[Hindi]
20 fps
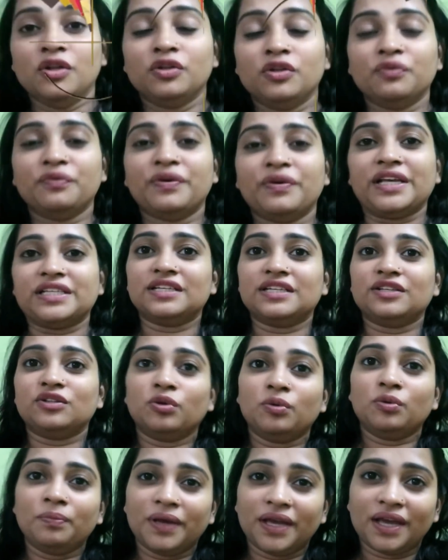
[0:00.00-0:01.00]
तो वैसे
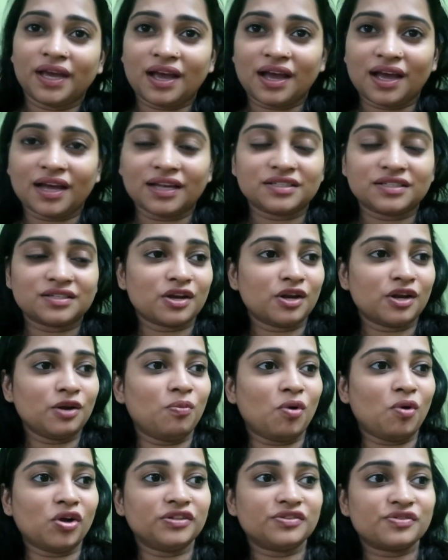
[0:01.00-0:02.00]
तो मैं आजकल
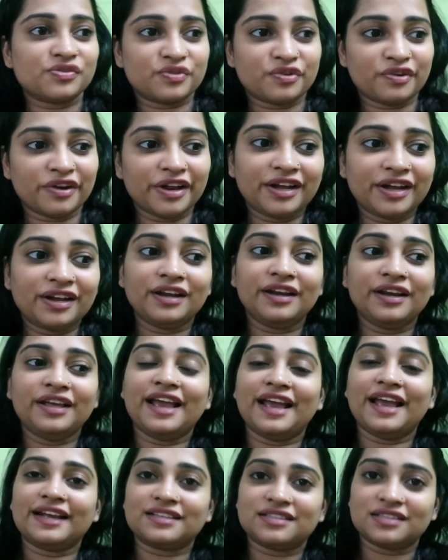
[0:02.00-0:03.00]
बहुत स्ट्रिक्टली
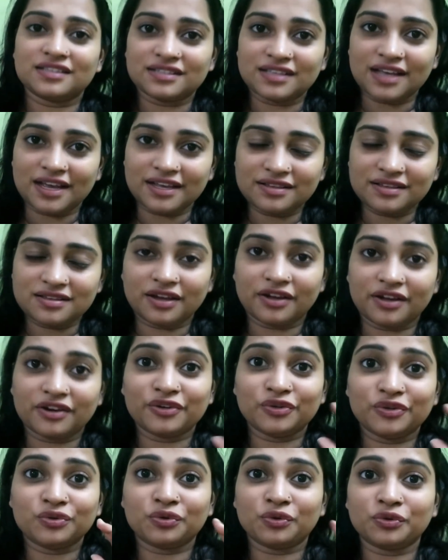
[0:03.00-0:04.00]
एक्सरसाइज कर रही
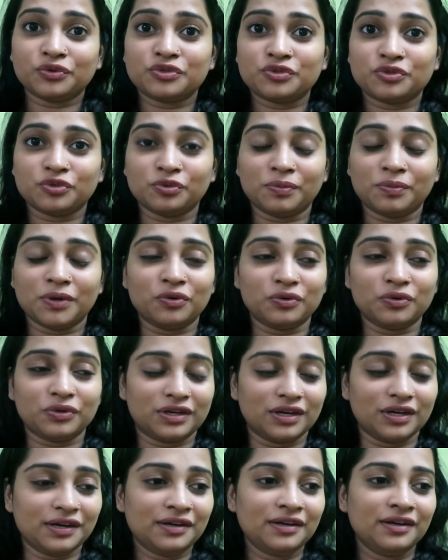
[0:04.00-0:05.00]
हूँ रोज़ सुबह
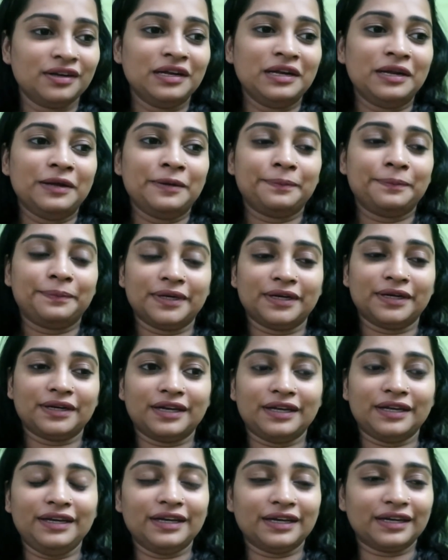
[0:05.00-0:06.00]
उठकर पर
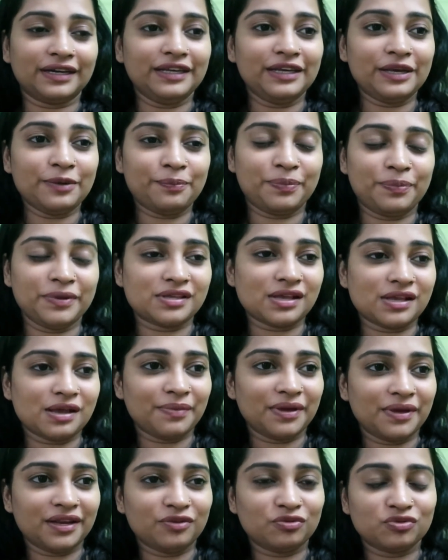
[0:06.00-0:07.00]
कहीं ना कहीं ये पिज़्ज़ा
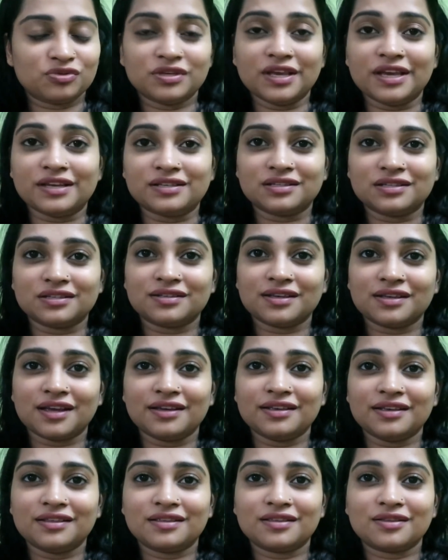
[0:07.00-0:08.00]
मेरी उस
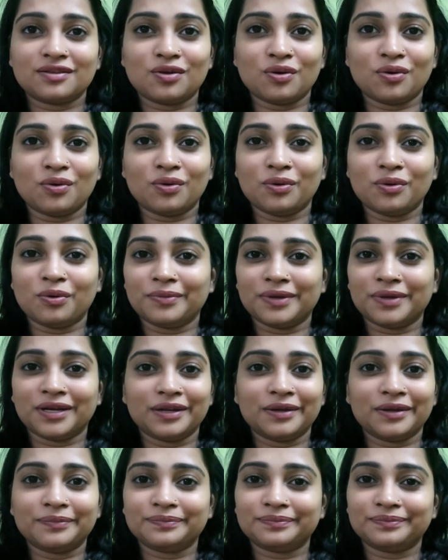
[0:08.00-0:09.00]
एक्सरसाइज को
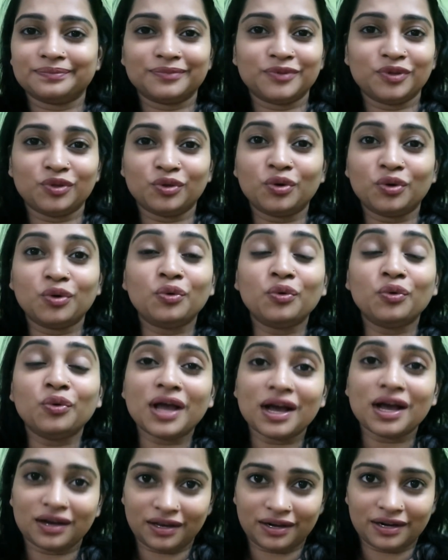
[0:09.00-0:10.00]
मतलब दो
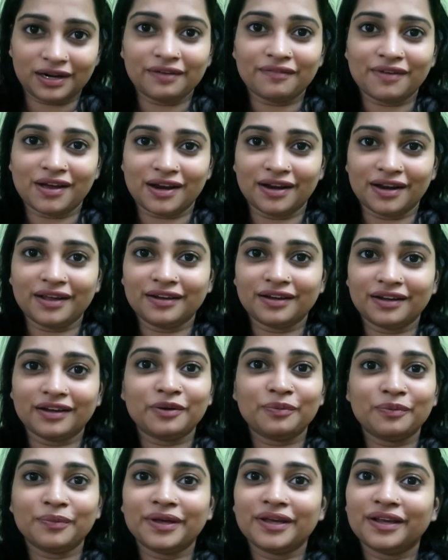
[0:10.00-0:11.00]
गुना करने वाला है कल
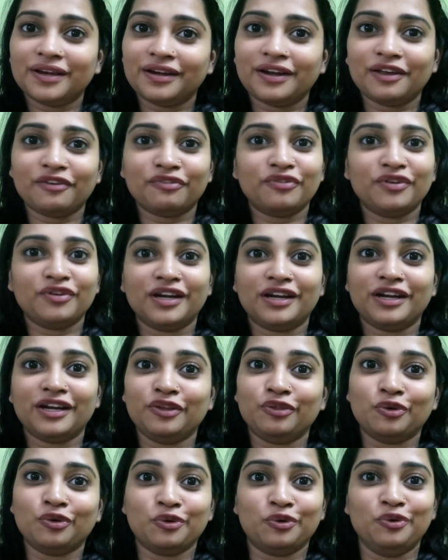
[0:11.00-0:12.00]
मैं डेफिनेटली
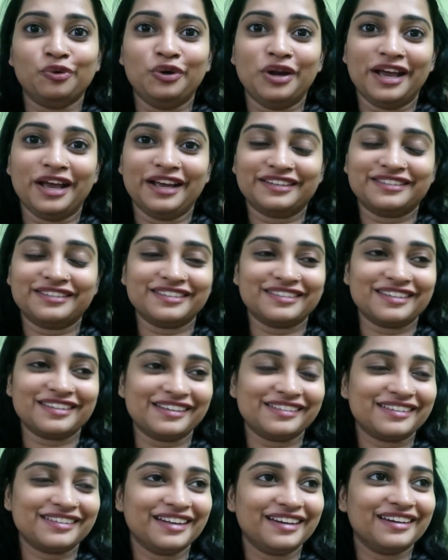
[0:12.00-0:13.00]
दो गुना
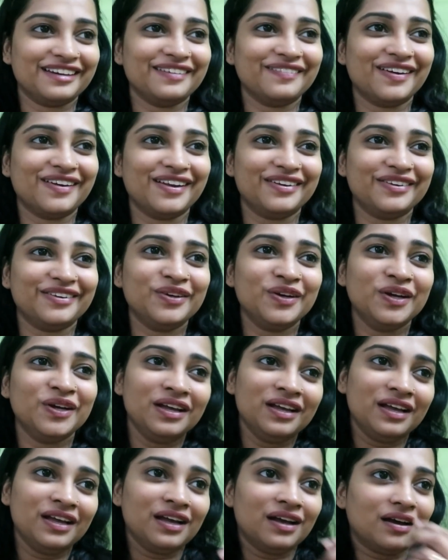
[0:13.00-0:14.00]
एक्सरसाइज करने वाली
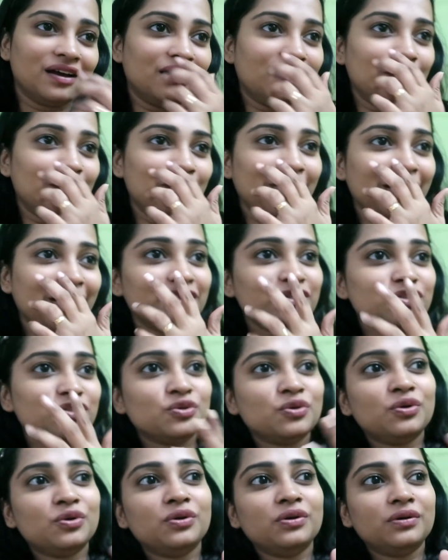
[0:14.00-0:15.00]
हूँ मैं जो
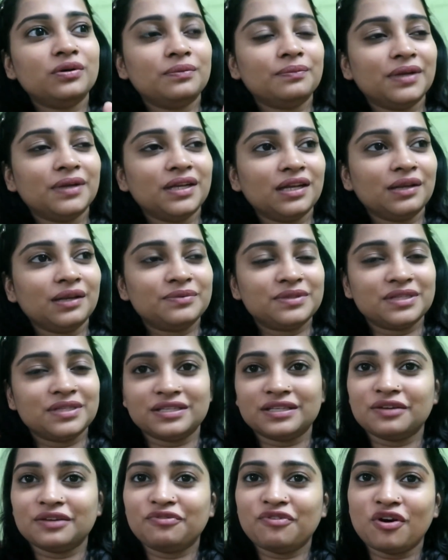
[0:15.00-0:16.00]
मतलब
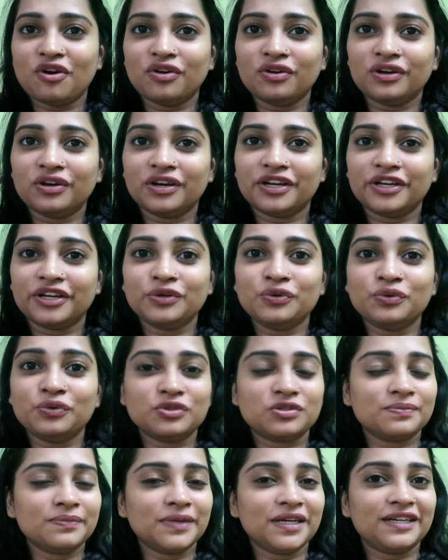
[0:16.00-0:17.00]
चीज़ें फॉलो कर रही हूँ
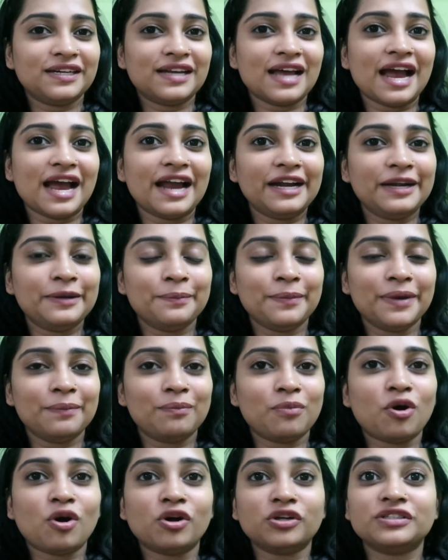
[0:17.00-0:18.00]
उसमें डाइट मैं
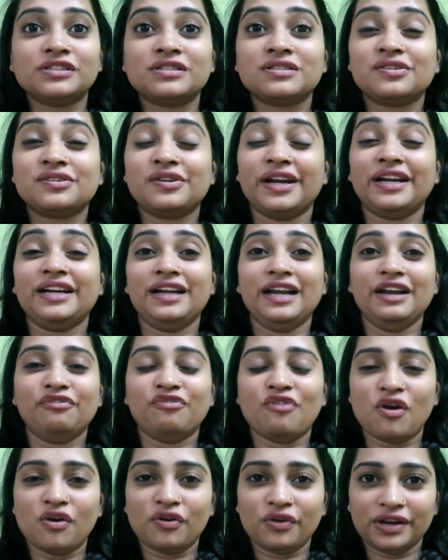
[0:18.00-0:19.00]
बहुत स्ट्रिक्टली
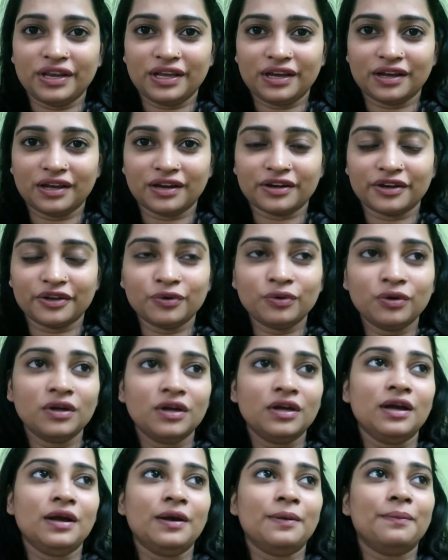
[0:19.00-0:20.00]
फॉलो नहीं कर रही हूँ
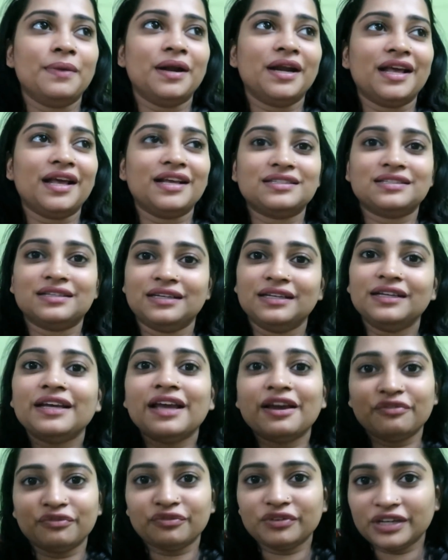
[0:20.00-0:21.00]
बट ऐसा नहीं कि
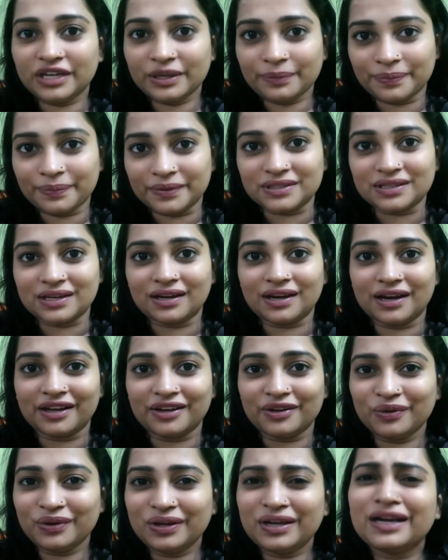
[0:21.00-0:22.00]
एवरीडे पिज़्ज़ा खा
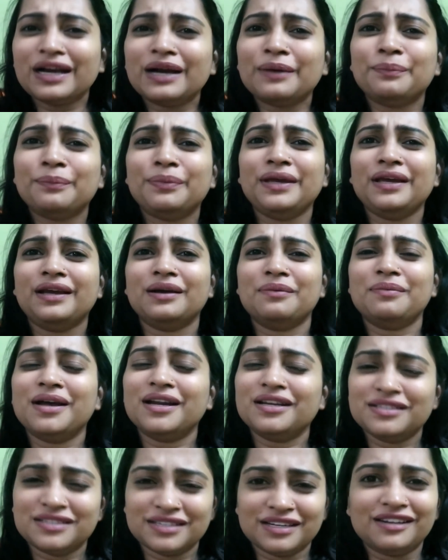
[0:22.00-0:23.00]
रही हूँ कभी कभार
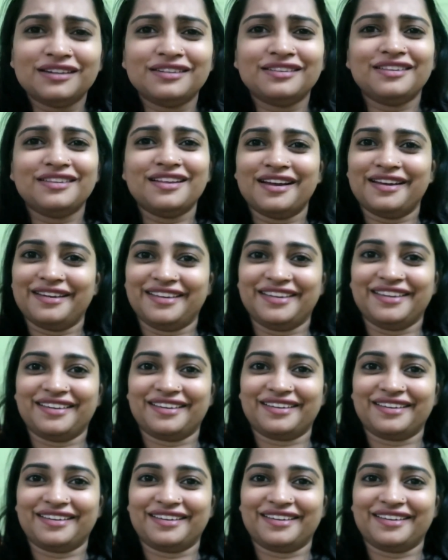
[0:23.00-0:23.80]
चलता है